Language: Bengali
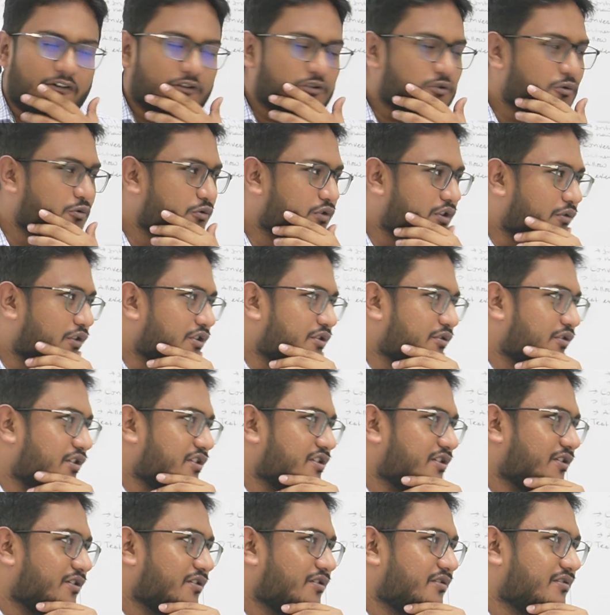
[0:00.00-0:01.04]
শুরুটা কজনে
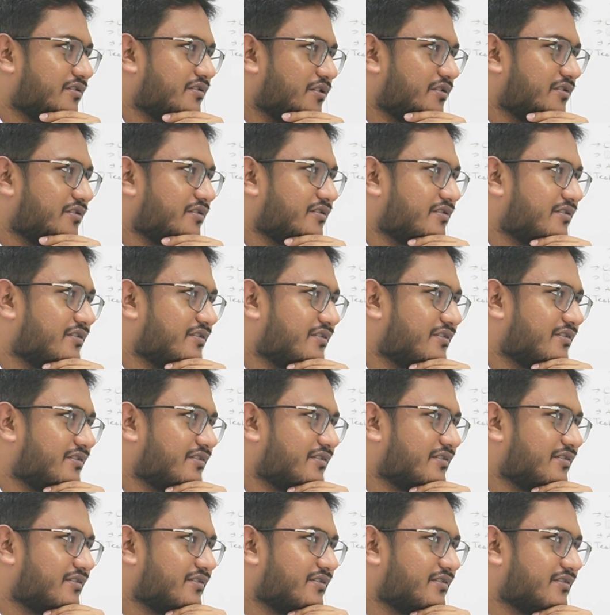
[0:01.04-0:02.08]
ছিল শুরুটা
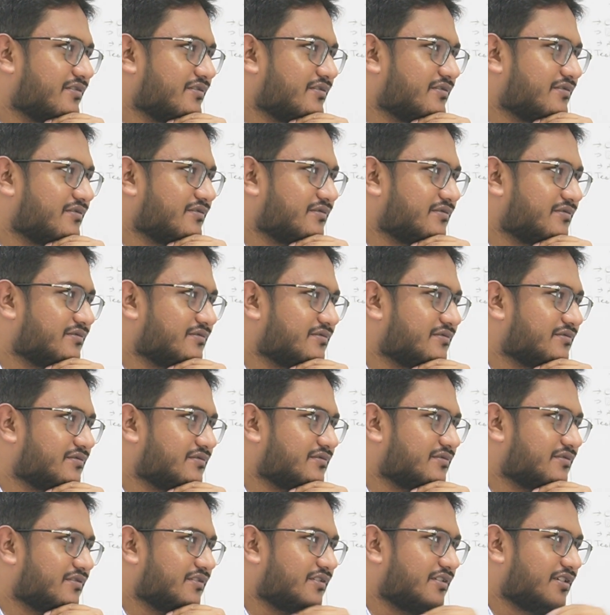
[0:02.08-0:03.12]
হয় ছজন
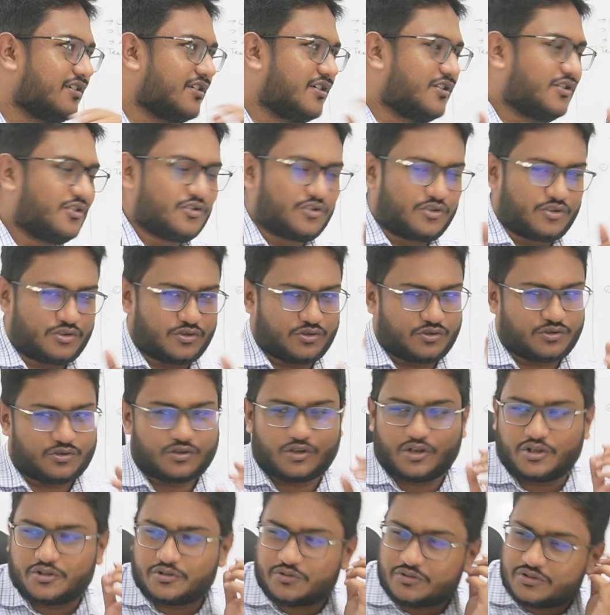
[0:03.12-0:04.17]
দিয়ে
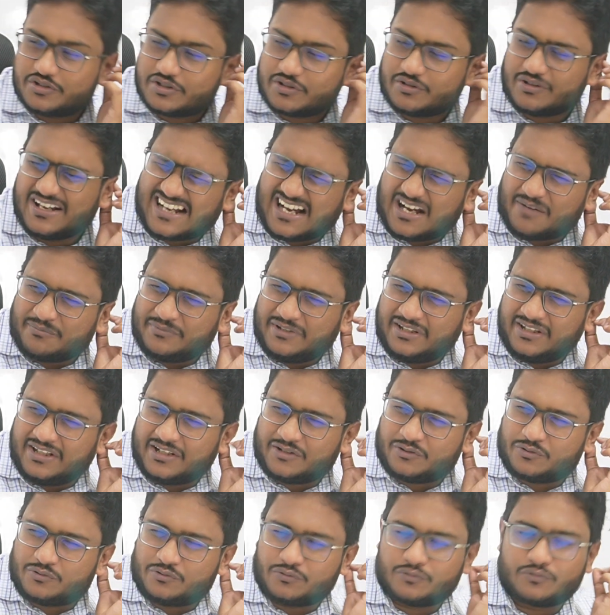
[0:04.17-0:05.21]
ছয়জন ছিল আচ্ছা
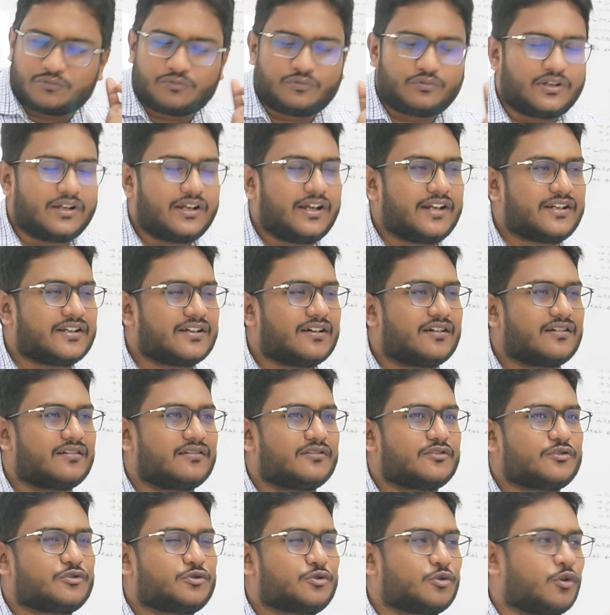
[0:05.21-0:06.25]
আমি একটু
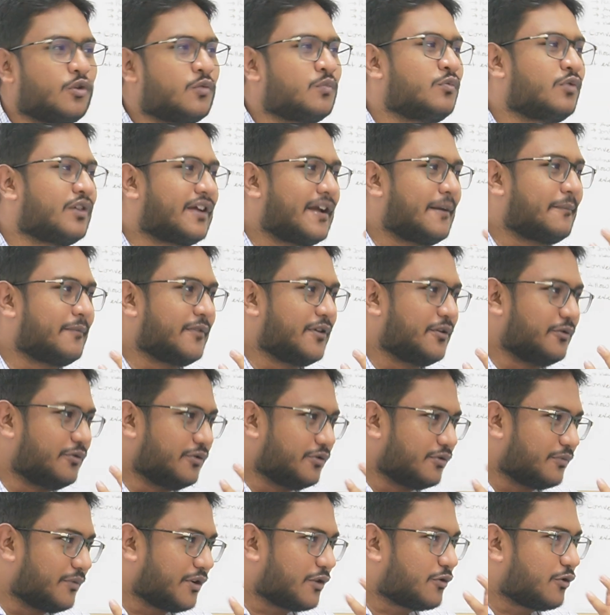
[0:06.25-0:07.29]
এটার জন্ম
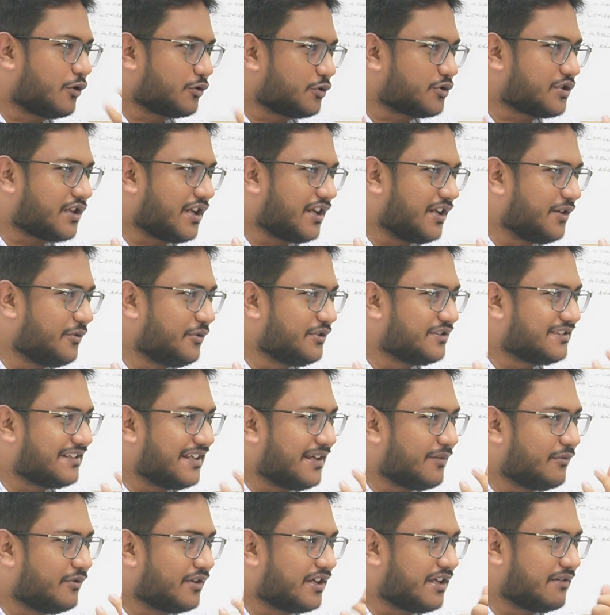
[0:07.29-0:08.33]
কেমনে হইলো মানে কত সালে
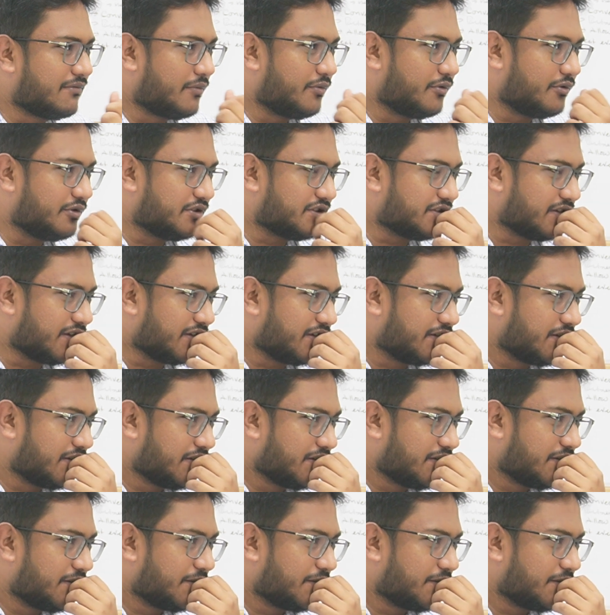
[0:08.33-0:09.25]
হয়েছে এবং কিভাবে হয়েছে